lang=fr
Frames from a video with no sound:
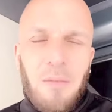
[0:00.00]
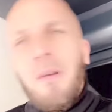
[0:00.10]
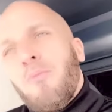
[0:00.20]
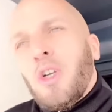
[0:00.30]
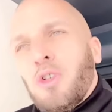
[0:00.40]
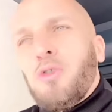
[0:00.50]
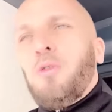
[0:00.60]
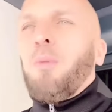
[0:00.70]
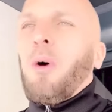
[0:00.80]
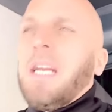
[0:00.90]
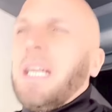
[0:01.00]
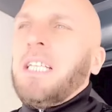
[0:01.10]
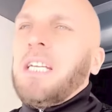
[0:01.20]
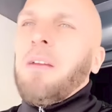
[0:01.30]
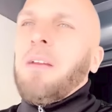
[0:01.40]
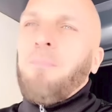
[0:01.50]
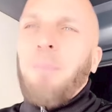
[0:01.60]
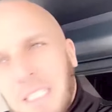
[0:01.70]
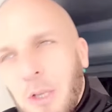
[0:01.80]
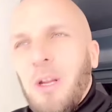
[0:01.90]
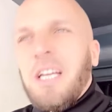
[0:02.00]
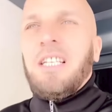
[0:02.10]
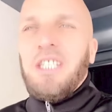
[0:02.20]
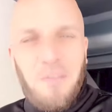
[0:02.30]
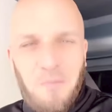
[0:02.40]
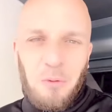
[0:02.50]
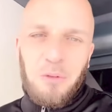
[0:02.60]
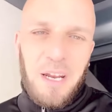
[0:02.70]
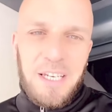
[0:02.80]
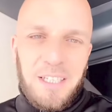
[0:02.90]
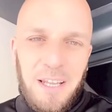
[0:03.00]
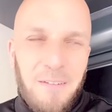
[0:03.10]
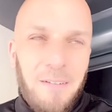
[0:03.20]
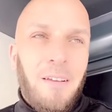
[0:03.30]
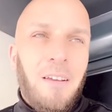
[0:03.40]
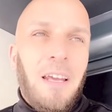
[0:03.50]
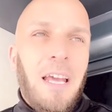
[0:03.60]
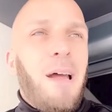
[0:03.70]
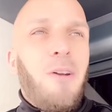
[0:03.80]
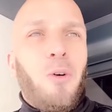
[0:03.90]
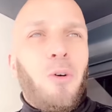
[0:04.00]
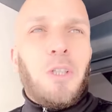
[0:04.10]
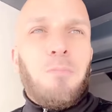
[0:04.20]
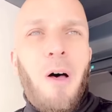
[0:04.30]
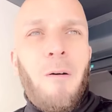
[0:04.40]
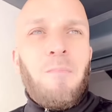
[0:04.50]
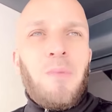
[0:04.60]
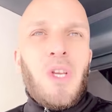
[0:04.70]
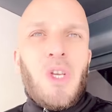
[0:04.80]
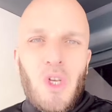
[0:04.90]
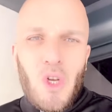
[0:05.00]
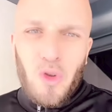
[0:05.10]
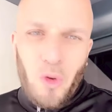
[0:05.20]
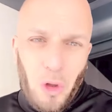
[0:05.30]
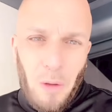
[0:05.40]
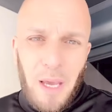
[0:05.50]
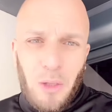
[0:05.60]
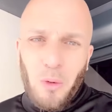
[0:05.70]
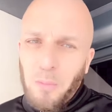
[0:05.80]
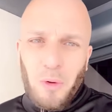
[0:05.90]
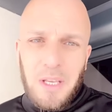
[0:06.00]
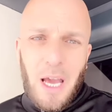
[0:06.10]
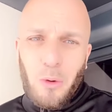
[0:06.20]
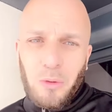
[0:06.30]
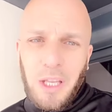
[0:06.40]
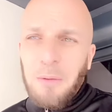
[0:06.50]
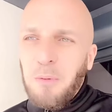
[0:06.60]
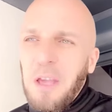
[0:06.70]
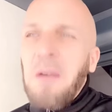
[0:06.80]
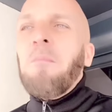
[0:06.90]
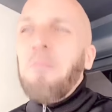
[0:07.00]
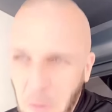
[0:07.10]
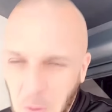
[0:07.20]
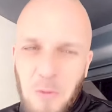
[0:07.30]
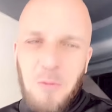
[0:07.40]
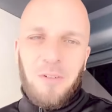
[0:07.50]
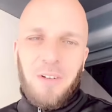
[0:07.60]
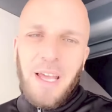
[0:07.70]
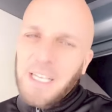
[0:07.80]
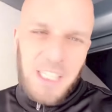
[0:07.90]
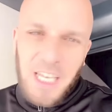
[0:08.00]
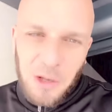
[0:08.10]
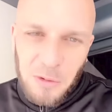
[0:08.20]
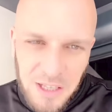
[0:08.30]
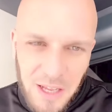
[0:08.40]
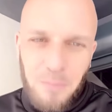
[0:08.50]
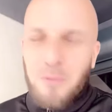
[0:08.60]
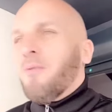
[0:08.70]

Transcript: Mais moi, je suis pour les clichés, parce que les clichés font l'humanité. Et malheureusement, notre tout on y a contribué beaucoup. Et c'est que le début.